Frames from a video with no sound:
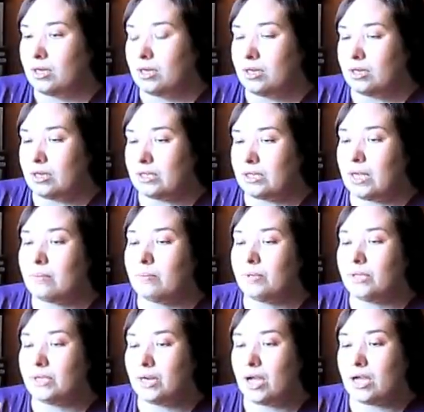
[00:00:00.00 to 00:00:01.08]
А, там
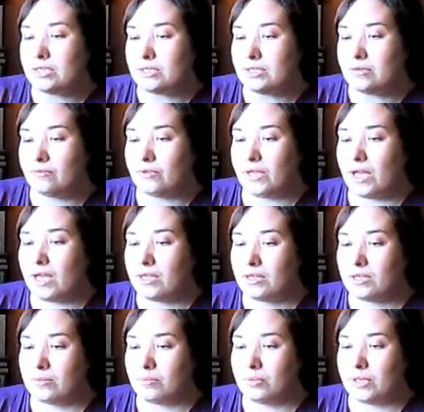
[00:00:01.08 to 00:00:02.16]
были разные
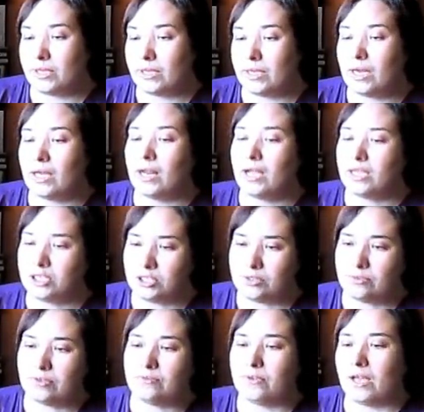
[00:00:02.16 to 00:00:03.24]
варианты, были и
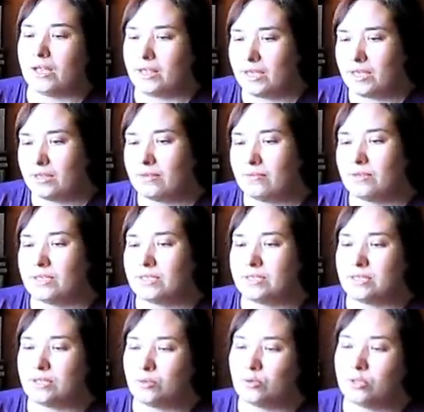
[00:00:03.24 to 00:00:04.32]
оранжевая, фиолетовая,
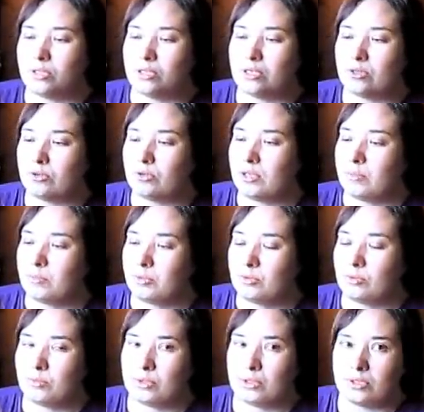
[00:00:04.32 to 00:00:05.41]
зеленая, но я
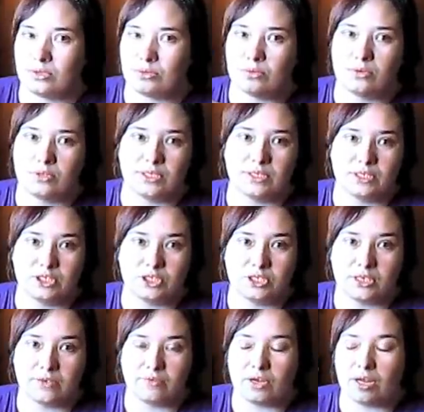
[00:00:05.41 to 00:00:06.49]
подумала такой
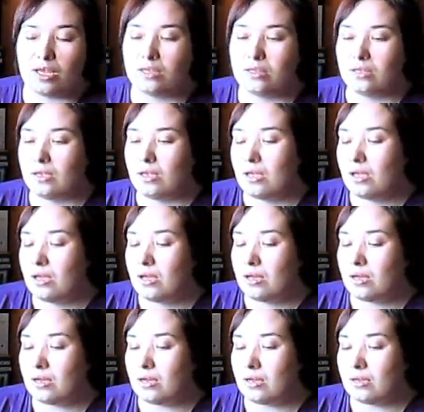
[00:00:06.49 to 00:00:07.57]
классический вариант,
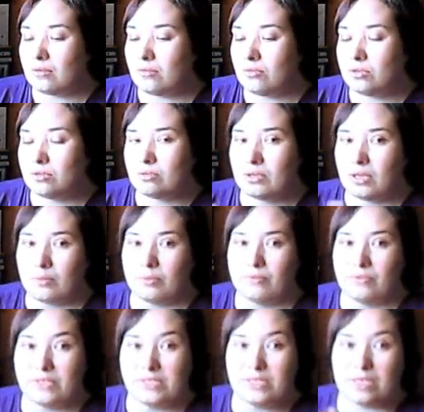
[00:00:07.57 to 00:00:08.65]
а, он как бы
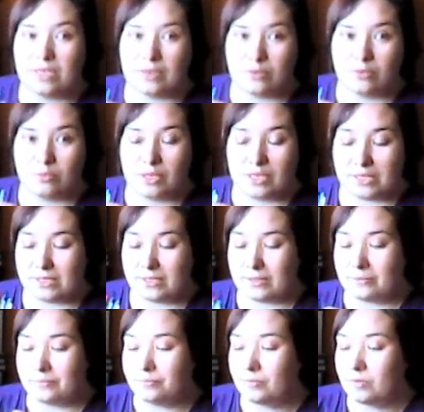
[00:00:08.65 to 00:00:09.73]
везде
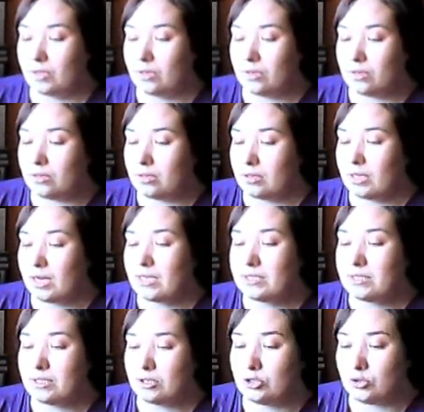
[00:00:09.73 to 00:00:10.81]
уместен. А,
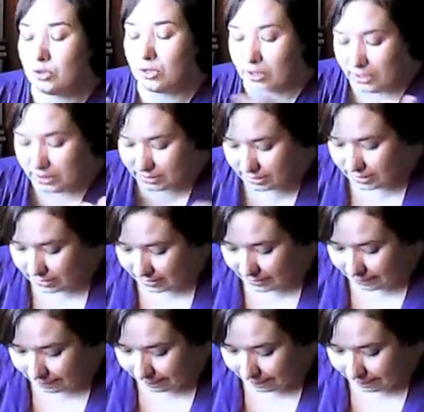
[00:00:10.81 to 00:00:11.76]
красное, черное и синее.